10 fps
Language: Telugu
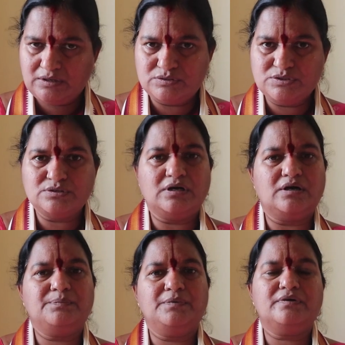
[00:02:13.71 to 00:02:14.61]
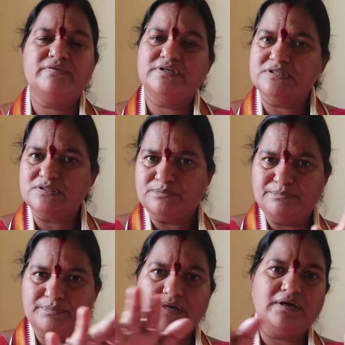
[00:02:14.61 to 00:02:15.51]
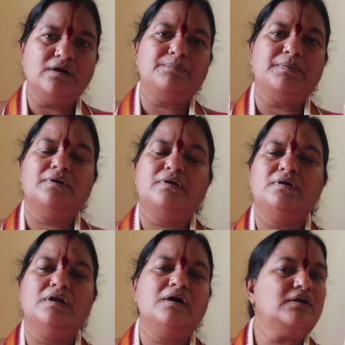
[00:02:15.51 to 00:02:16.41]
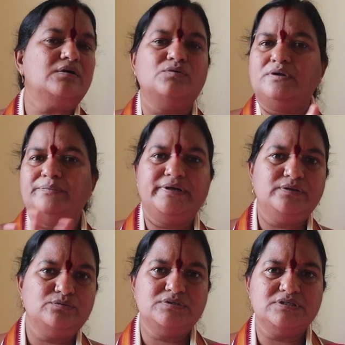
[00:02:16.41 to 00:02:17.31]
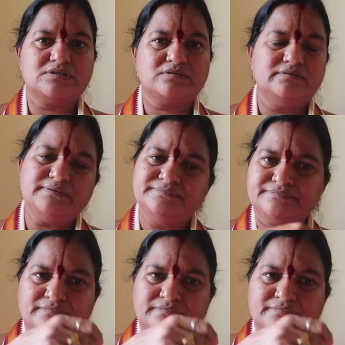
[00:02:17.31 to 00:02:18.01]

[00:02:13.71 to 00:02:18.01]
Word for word: కొంచెం కర్పూరం వేసి శుభ్రంగా పండ్లాగా గుడ్డ పెట్టి తుడిచేసుకుని